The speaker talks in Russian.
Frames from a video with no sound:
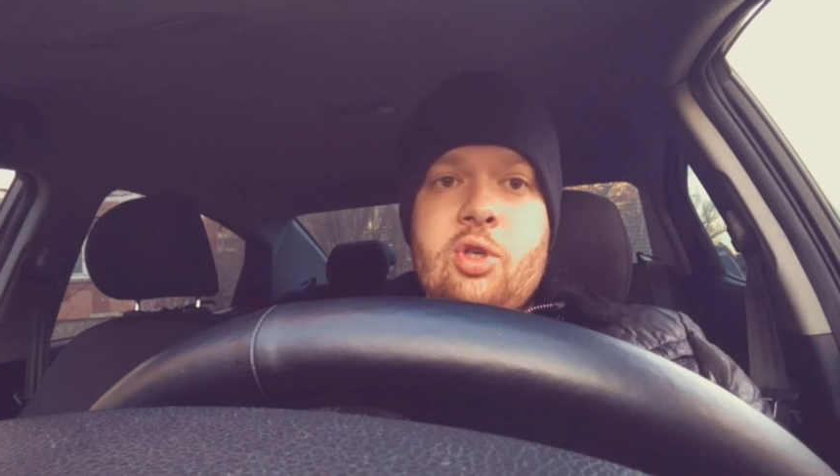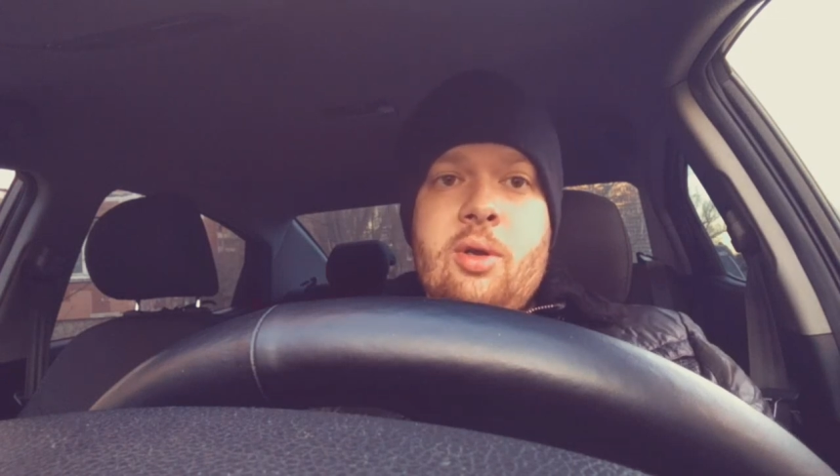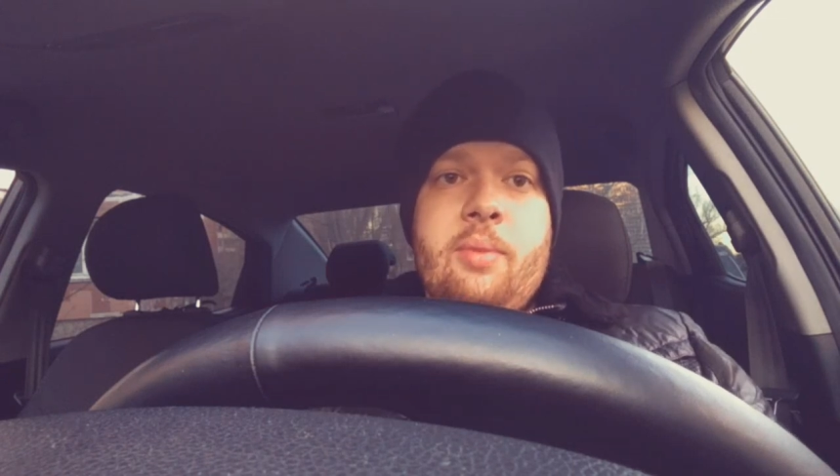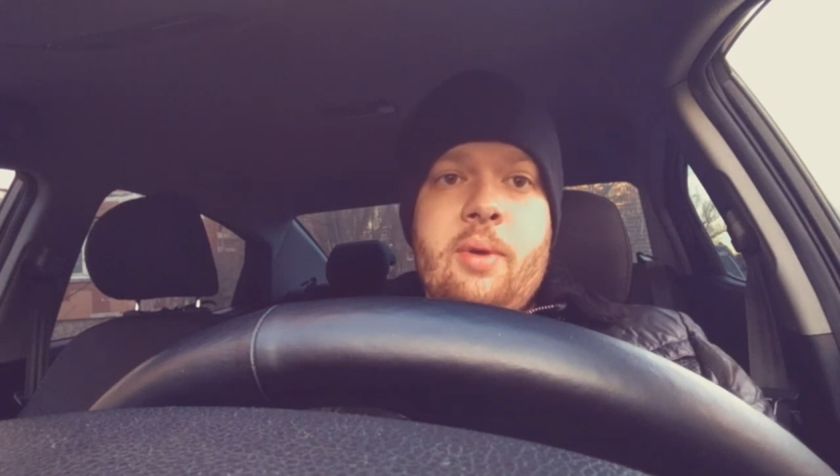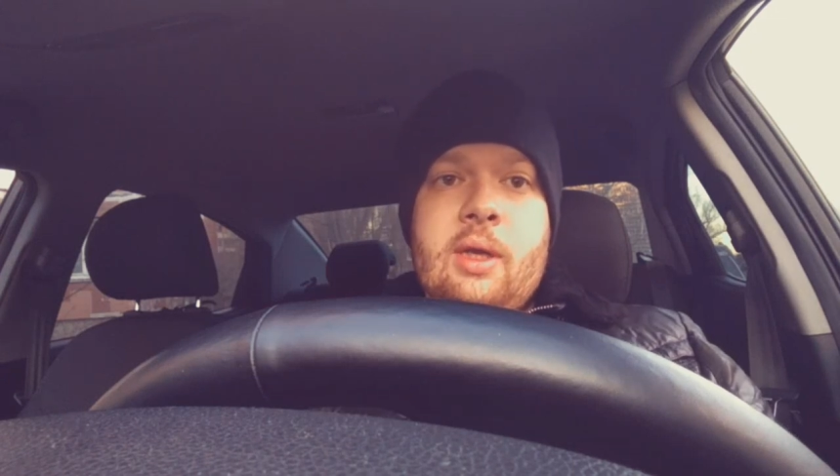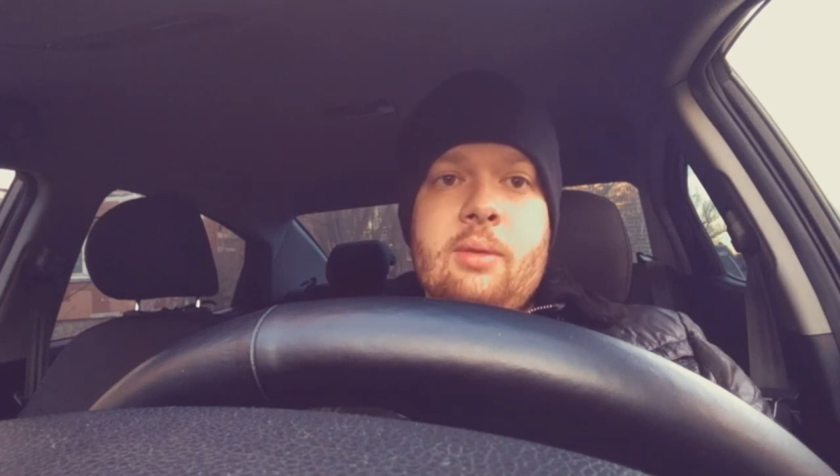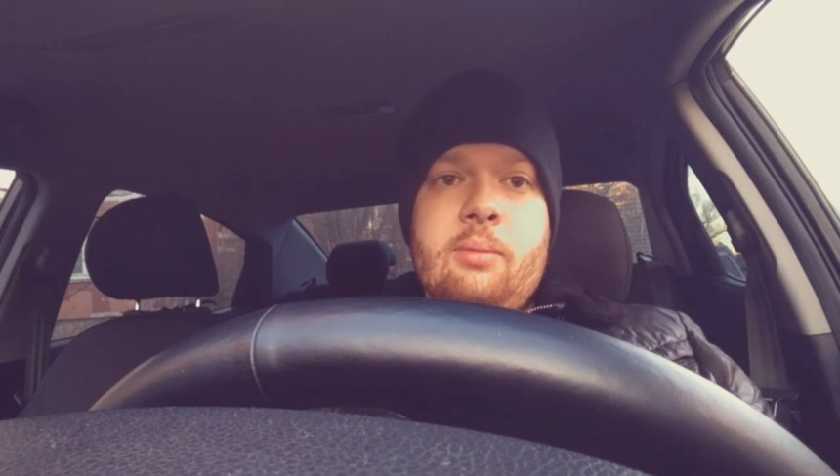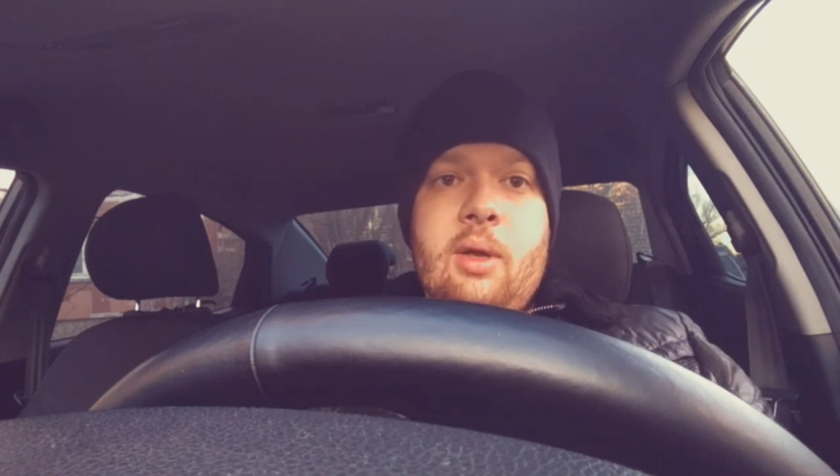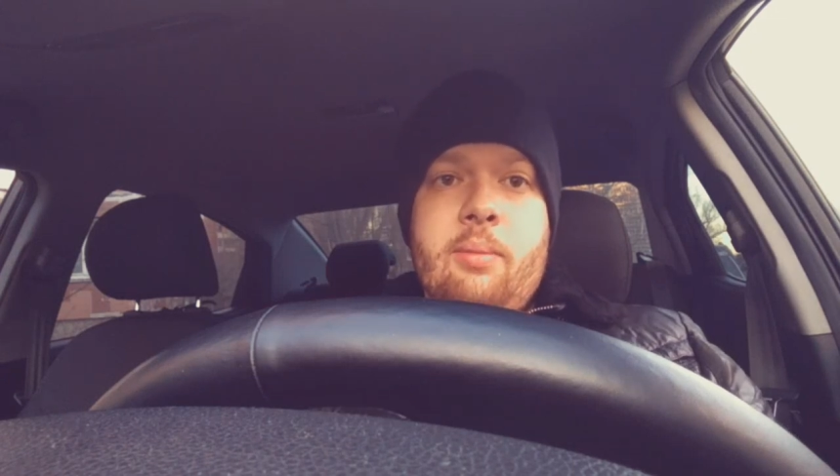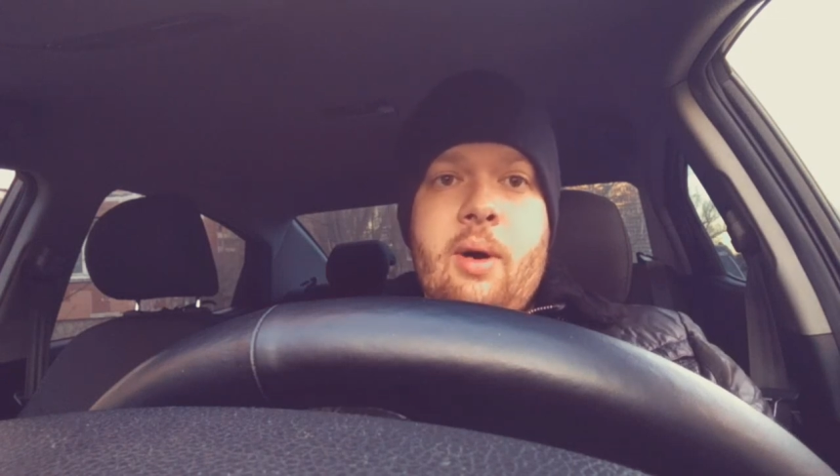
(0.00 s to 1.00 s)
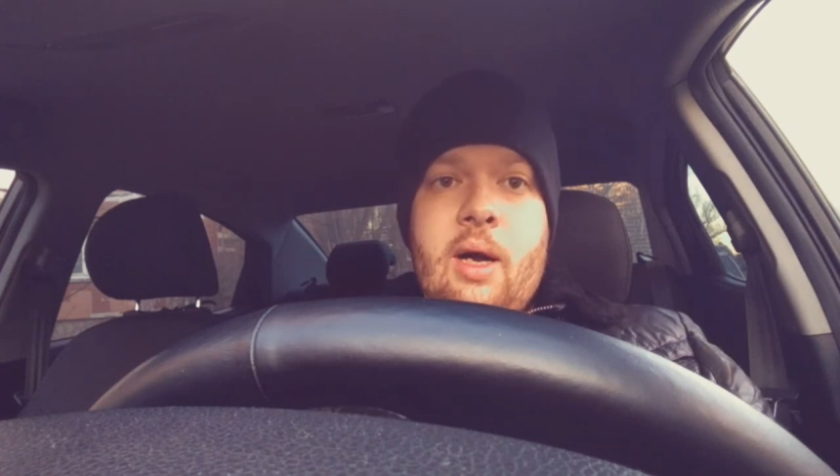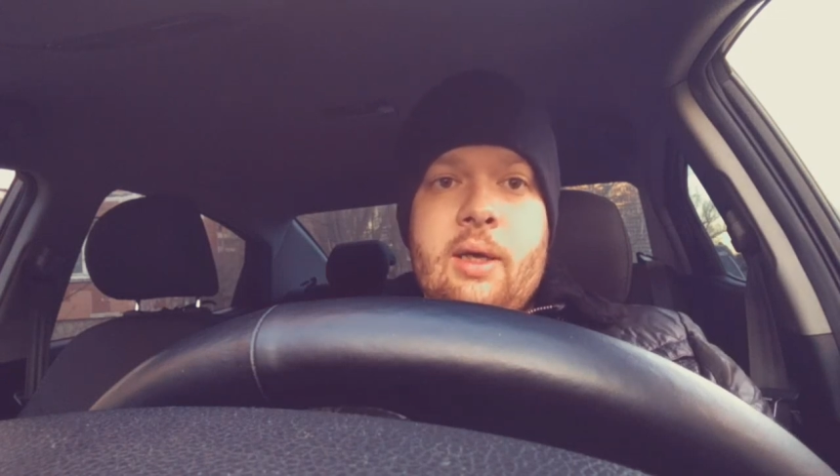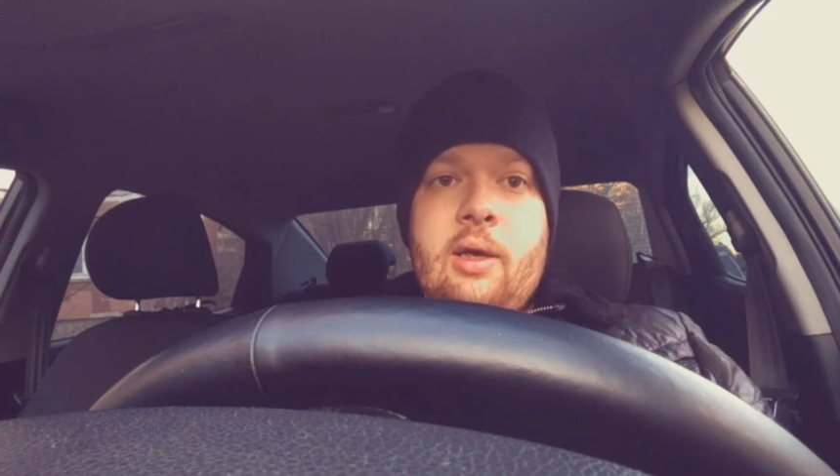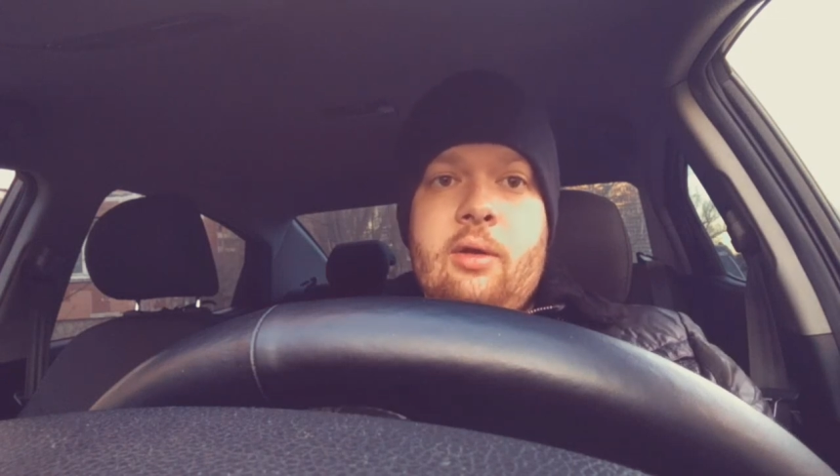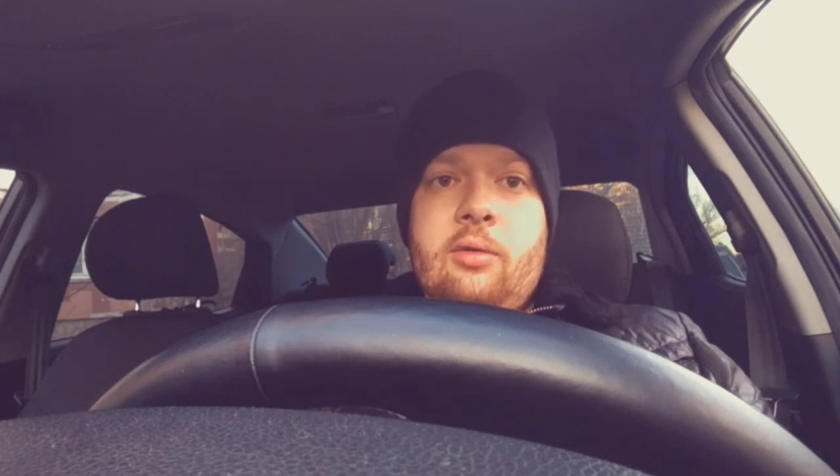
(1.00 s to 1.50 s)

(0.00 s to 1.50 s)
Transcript: чемпионат мира по хоккею